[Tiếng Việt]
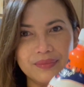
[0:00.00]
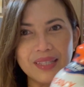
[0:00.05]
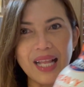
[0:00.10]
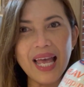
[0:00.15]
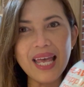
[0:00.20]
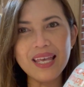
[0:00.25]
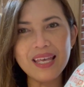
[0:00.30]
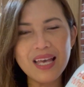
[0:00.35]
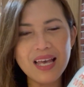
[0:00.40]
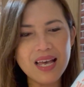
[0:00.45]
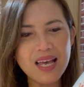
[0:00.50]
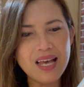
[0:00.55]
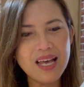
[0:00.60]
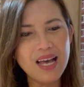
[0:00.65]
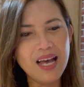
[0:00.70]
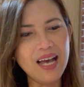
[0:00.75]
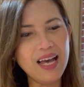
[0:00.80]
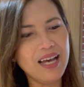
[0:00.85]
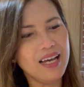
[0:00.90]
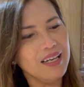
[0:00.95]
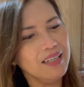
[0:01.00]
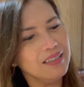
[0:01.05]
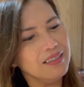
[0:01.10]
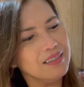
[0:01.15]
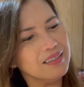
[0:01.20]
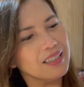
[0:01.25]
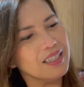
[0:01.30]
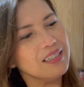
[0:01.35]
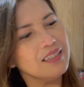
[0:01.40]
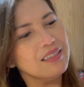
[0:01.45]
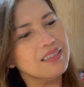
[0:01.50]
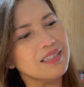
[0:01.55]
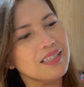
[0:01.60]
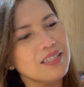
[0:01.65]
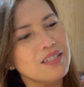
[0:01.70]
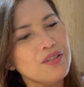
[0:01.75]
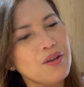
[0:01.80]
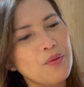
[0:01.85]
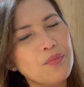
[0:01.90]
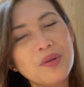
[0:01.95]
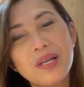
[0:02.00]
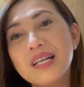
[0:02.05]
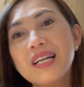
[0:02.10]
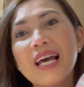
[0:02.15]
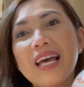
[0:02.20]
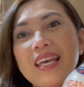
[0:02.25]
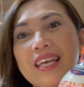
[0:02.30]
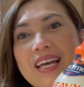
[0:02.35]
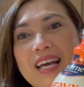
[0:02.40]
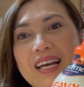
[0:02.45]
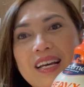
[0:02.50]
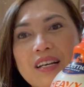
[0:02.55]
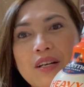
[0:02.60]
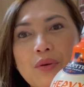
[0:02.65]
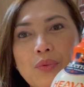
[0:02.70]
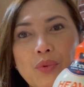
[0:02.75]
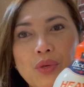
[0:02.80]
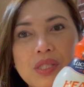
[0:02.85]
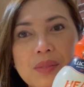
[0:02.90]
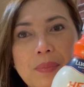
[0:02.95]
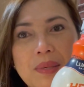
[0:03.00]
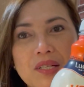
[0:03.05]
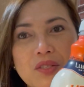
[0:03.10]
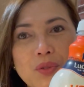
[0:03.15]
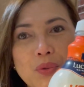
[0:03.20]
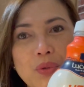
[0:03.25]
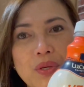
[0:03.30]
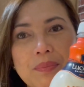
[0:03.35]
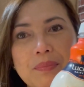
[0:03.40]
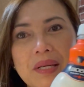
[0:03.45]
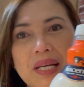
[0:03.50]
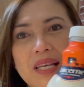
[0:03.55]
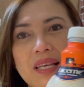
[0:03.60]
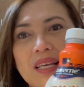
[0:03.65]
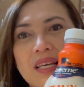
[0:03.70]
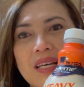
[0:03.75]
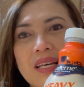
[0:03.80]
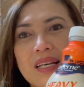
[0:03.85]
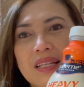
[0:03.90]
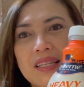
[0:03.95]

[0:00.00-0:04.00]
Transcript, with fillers: đây à, hương thì hương sử dụng cái này ha whispering cream này